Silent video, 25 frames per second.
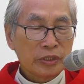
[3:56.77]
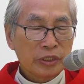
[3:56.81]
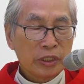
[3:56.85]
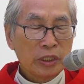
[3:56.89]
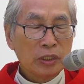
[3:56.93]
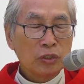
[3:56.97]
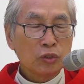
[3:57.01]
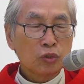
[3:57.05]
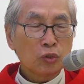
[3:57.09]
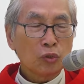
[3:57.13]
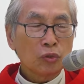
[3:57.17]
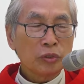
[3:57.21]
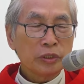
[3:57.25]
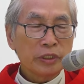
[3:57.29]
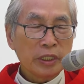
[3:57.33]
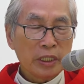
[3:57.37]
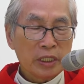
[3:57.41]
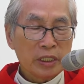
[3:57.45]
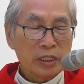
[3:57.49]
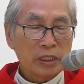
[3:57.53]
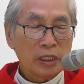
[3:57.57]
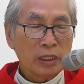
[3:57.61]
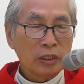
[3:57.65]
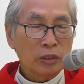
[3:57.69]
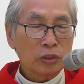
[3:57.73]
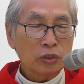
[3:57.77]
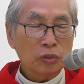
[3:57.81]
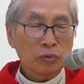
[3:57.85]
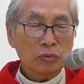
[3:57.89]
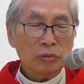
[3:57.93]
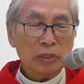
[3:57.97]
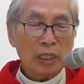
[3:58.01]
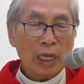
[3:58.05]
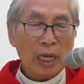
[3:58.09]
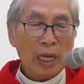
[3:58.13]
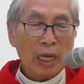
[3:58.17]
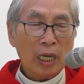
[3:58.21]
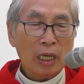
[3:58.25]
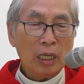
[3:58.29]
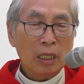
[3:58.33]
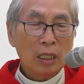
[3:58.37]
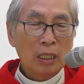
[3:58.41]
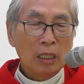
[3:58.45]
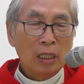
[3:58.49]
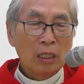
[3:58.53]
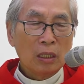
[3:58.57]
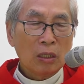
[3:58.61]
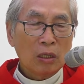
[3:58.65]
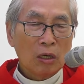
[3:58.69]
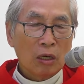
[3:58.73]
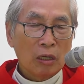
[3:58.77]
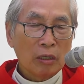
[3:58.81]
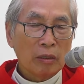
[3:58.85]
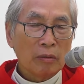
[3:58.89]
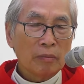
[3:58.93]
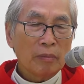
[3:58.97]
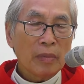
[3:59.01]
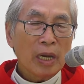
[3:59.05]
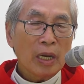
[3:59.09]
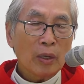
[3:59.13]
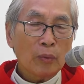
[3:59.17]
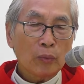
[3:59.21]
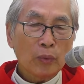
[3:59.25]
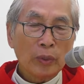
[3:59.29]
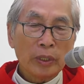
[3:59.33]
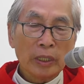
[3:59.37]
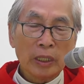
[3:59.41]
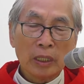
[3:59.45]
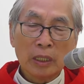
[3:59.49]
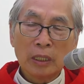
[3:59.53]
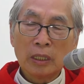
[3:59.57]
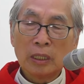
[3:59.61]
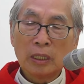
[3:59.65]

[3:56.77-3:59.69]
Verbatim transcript: xin Chúa gìn giữ chúng ta khỏi ma quỷ